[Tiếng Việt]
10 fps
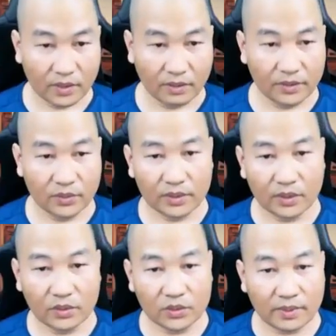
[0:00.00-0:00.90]
đấy, ví dụ
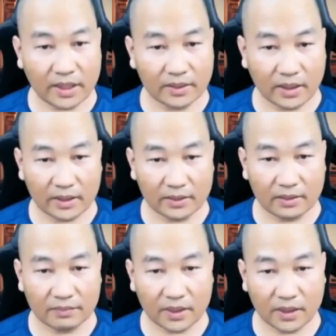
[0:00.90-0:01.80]
cái nội dung này chẳng hạn
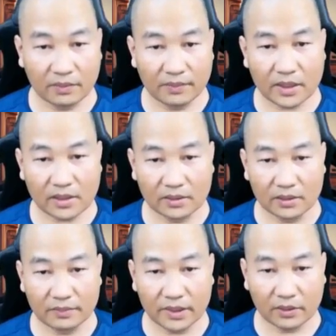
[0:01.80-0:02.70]
nhé, mà nếu mà giả sử
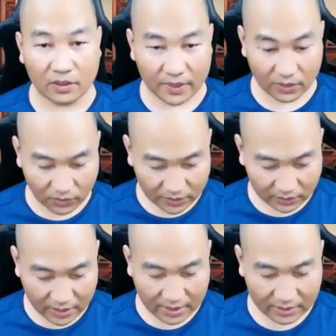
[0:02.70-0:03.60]
như mình có một cái lỗi
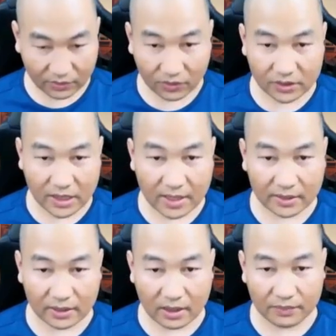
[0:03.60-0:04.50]
chính tả nào đó sai
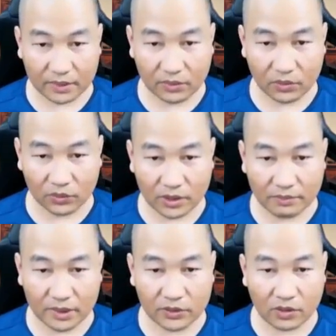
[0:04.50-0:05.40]
chẳng hạn, mình cố
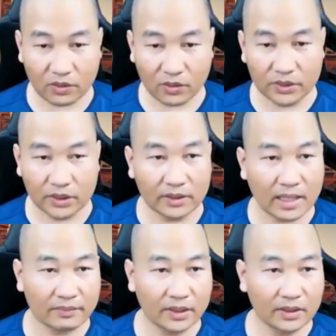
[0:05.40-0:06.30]
tình mình cho lỗi chính
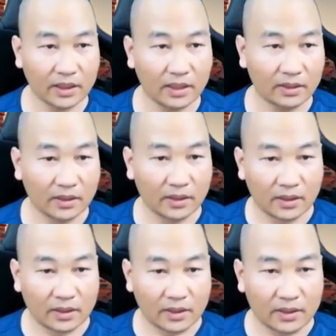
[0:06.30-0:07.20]
tả ở đây chẳng hạn,
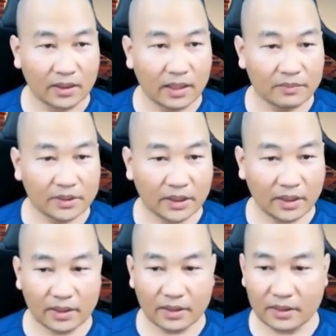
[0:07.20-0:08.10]
thế thì em
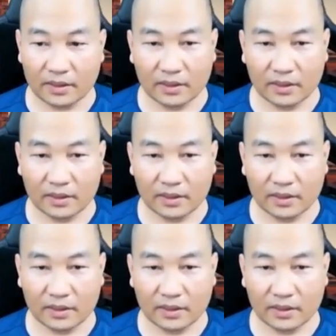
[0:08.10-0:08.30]
sẽ